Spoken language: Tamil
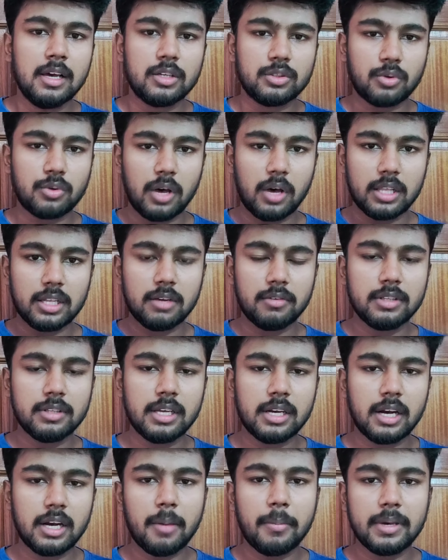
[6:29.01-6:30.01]
ஸோ அதில் வந்து
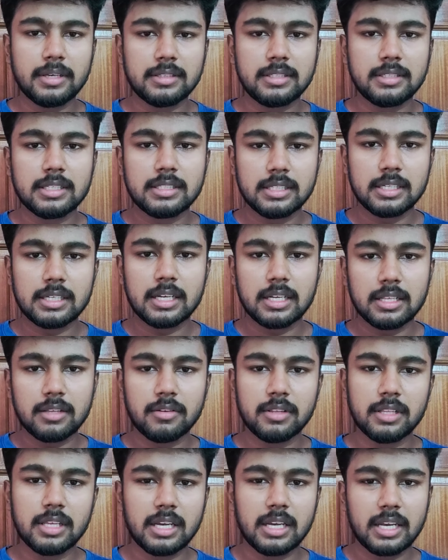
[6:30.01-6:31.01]
என்னென்னா பேசிக்ஸ் இருக்கிறத
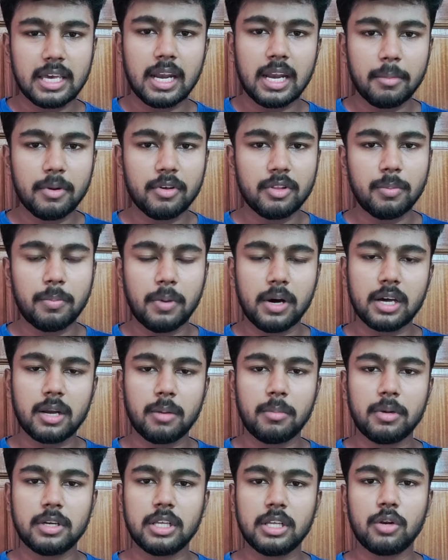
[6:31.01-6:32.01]
வந்து நீங்கள் எல்லாமே வந்து பார்க்குற
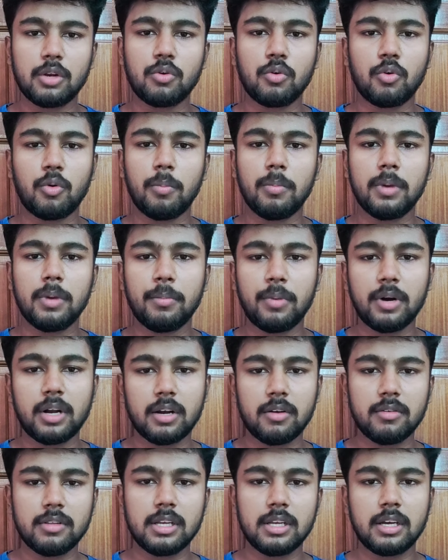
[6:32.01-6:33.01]
மாதிரி தான் இருக்கும் ரொம்ப
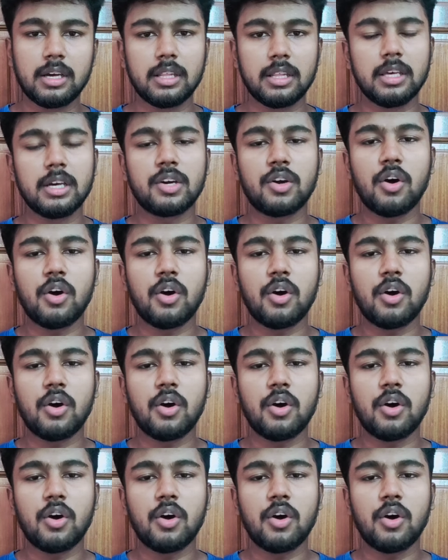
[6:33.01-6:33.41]
இம்பார்ட்டன் வந்து இருக்காது